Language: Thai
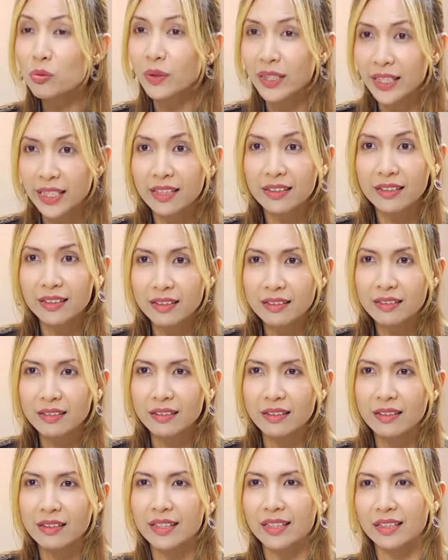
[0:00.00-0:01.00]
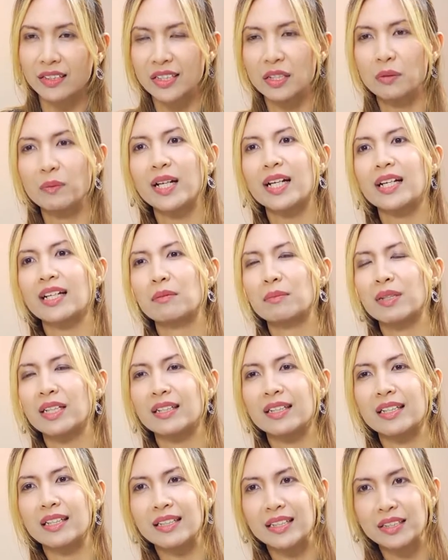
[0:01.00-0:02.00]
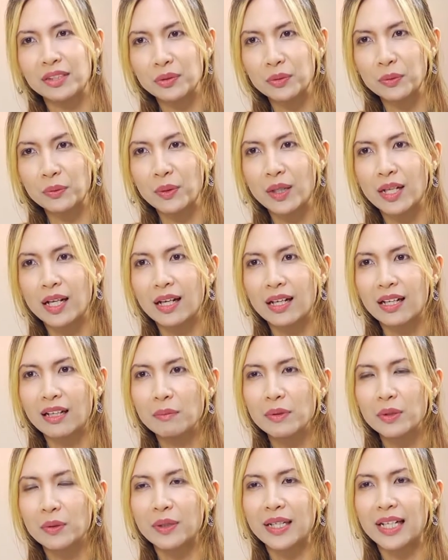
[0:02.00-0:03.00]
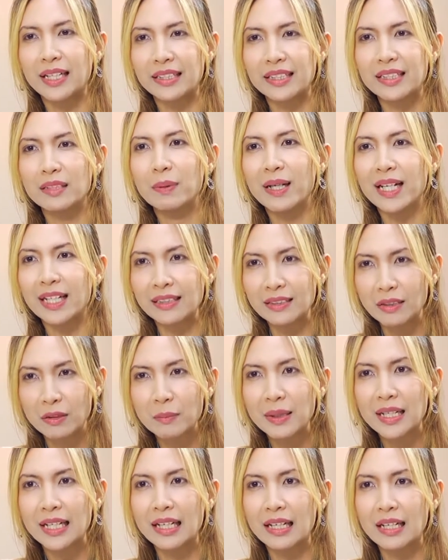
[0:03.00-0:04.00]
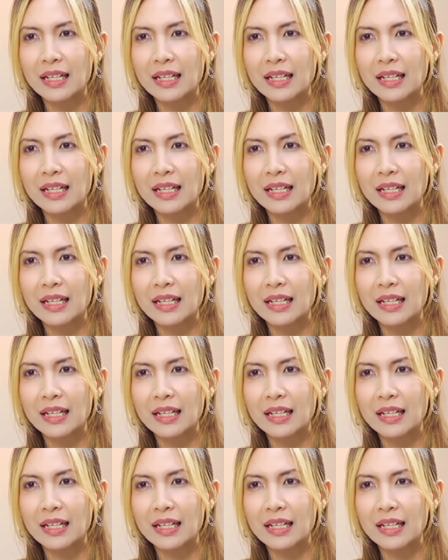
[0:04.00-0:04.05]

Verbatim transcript: กคิดนิดนึงอย่างเช่นว่ากำลังเรียนอยู่แล้วมีโอกาสดีผ่านเข้ามา